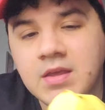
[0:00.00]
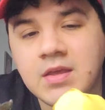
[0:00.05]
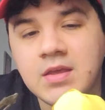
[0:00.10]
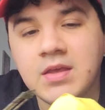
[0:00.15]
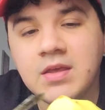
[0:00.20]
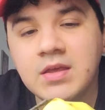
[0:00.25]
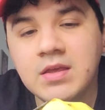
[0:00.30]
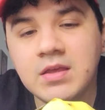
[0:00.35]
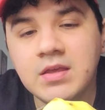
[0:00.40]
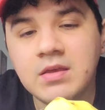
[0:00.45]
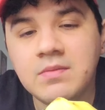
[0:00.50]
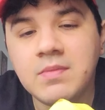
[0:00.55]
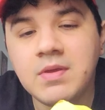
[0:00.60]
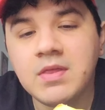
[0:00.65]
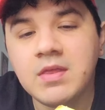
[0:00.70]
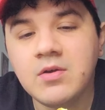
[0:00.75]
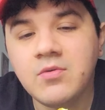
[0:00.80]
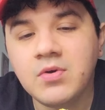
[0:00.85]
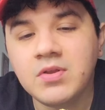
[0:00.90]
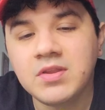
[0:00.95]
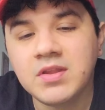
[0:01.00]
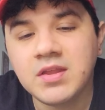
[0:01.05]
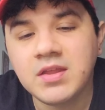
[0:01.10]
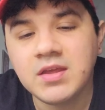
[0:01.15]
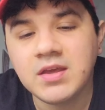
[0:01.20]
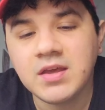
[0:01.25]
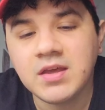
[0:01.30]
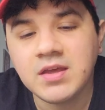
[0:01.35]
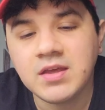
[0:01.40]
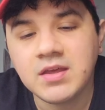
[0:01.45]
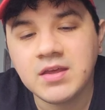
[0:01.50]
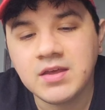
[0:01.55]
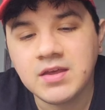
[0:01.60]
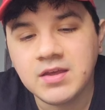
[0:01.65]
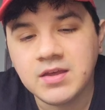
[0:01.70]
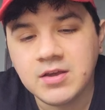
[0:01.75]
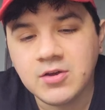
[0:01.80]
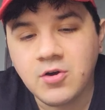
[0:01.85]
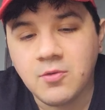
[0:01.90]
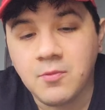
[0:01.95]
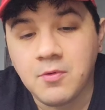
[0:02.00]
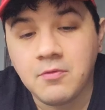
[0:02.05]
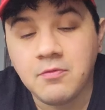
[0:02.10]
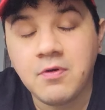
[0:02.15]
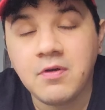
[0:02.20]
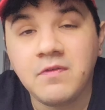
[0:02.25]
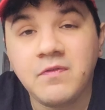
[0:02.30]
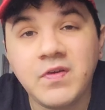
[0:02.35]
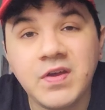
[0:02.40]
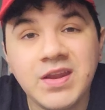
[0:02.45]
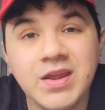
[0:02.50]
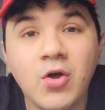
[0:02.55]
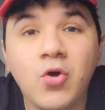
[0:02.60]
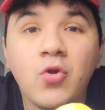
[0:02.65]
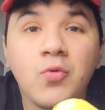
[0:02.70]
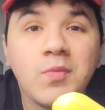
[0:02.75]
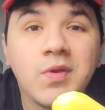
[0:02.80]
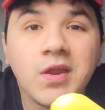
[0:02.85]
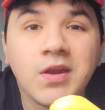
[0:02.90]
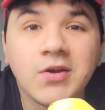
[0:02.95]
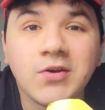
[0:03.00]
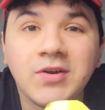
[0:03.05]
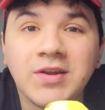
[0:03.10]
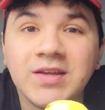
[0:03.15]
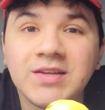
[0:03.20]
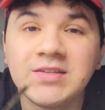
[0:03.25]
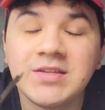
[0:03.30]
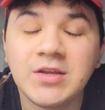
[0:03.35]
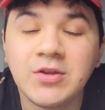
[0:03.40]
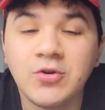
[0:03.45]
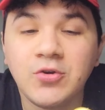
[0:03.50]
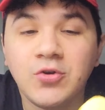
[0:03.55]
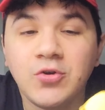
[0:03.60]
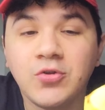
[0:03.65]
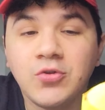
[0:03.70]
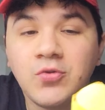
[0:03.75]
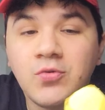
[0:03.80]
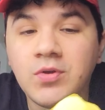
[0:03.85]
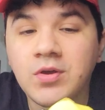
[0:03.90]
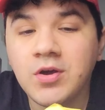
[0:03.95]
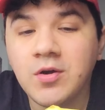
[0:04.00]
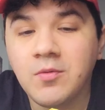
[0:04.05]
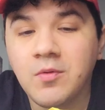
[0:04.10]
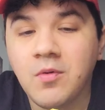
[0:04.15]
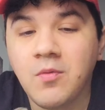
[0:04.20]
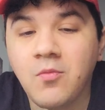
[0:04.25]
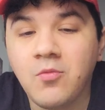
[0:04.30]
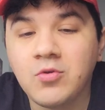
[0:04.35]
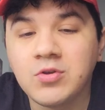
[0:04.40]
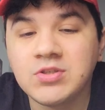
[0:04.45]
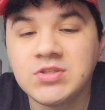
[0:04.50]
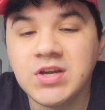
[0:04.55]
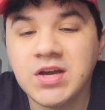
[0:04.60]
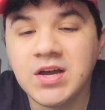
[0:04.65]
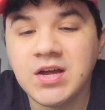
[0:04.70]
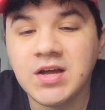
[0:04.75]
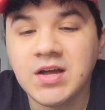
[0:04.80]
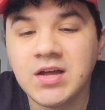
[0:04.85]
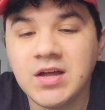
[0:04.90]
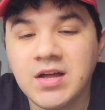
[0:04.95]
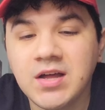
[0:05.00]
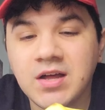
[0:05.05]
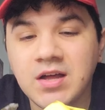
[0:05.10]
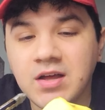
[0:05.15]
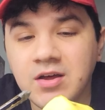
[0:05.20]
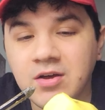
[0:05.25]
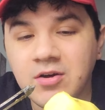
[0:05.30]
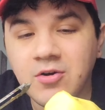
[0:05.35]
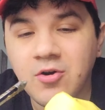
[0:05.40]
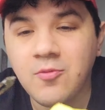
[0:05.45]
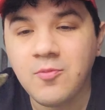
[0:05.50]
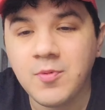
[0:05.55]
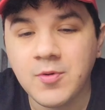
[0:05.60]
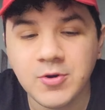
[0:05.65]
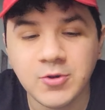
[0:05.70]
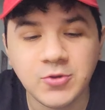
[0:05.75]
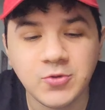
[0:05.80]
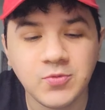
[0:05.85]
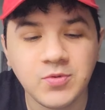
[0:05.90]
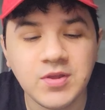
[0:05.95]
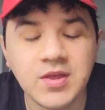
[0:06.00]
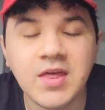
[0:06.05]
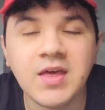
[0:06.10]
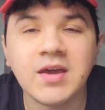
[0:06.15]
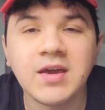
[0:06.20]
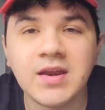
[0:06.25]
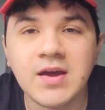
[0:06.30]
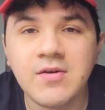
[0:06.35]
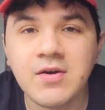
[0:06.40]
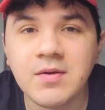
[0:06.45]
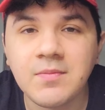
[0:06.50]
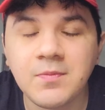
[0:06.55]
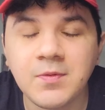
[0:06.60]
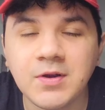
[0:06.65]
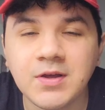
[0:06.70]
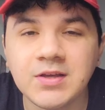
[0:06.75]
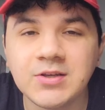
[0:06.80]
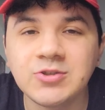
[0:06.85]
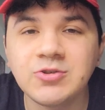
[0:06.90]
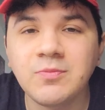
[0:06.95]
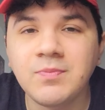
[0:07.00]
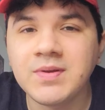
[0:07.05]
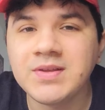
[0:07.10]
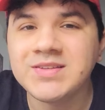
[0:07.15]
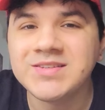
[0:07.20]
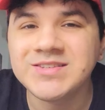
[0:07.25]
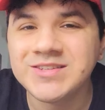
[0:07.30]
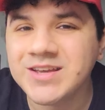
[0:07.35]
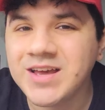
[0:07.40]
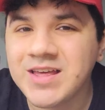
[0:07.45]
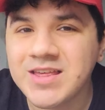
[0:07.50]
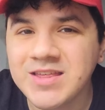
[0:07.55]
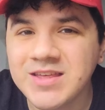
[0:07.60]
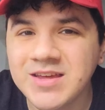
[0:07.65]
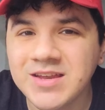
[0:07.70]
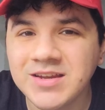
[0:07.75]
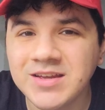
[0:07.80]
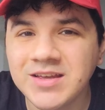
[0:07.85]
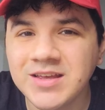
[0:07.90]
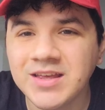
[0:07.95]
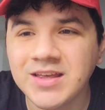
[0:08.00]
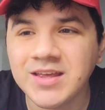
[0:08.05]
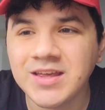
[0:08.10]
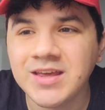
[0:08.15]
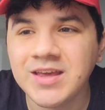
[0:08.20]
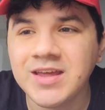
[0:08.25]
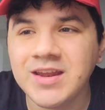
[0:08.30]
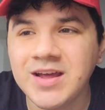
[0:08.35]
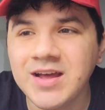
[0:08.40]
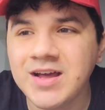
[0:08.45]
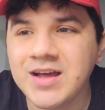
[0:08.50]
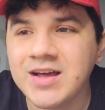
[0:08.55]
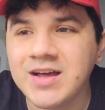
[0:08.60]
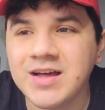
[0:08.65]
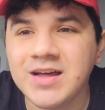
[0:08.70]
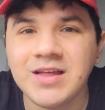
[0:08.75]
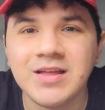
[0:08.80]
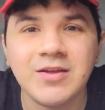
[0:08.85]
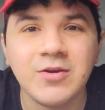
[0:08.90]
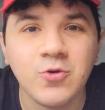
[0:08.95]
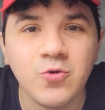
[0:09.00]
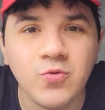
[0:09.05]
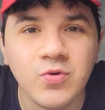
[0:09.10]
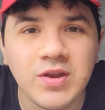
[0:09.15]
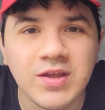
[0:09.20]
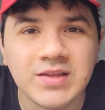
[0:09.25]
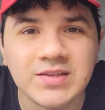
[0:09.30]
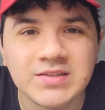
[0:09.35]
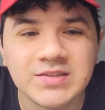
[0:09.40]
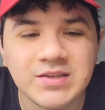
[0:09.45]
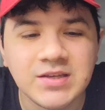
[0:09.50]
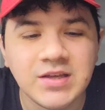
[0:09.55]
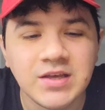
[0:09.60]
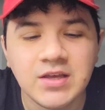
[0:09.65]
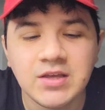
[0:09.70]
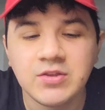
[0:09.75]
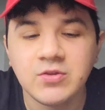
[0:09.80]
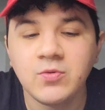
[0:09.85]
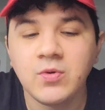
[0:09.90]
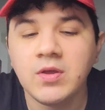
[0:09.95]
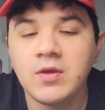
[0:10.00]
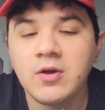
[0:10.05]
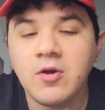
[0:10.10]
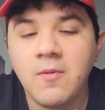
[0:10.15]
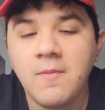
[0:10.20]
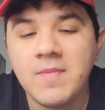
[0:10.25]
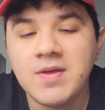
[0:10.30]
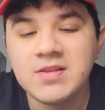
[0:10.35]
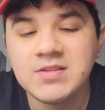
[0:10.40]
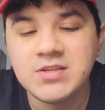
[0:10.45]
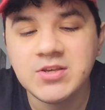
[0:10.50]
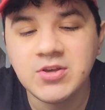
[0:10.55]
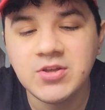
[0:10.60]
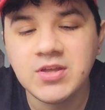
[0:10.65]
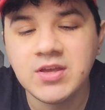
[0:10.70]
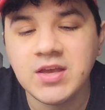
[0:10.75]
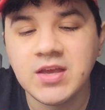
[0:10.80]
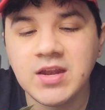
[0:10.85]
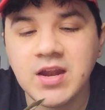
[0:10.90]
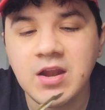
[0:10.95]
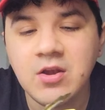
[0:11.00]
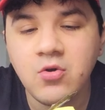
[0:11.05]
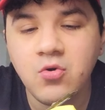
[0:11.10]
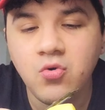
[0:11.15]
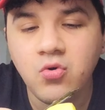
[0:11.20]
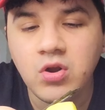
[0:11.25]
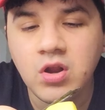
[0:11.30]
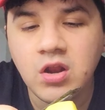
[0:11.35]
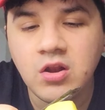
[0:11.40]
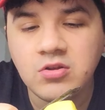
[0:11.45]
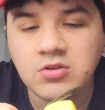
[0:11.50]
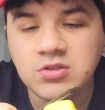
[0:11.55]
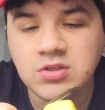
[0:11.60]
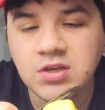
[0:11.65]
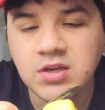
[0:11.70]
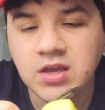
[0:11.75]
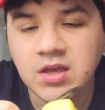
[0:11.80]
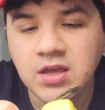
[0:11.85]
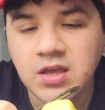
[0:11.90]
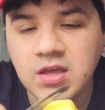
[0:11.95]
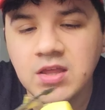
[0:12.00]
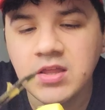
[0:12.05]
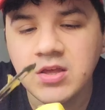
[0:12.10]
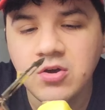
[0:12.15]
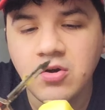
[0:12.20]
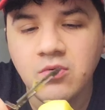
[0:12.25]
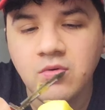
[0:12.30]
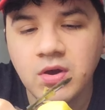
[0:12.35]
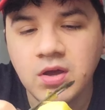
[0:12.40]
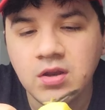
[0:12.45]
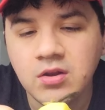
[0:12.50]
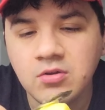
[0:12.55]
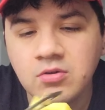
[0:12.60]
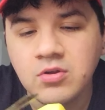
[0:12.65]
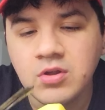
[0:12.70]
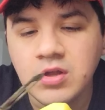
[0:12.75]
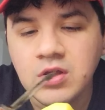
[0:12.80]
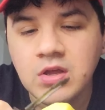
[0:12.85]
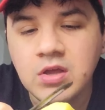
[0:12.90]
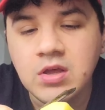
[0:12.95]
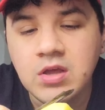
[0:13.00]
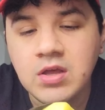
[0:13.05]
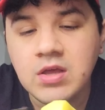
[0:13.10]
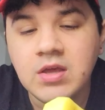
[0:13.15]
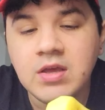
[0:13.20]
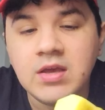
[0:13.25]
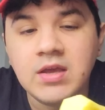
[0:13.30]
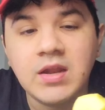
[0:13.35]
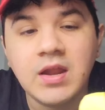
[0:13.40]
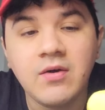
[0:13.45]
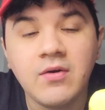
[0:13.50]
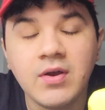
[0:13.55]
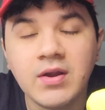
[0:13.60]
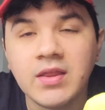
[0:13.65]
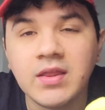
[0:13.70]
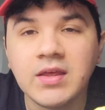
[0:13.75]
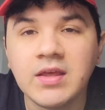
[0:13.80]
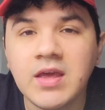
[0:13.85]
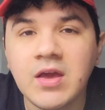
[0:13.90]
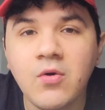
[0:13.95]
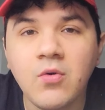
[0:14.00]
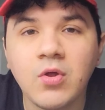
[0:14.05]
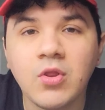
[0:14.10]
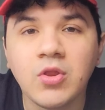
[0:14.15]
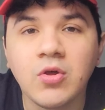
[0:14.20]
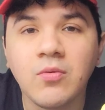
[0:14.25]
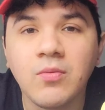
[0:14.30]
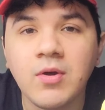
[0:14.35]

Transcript: y me di cuenta de que como fue feriado el miércoles, no tuve como mucha oportunidad de grabar, porque yo pensé ayer que era lunes. Estuve convencido de que era lunes, no sé qué, digo, bueno, y la verdad es que cuando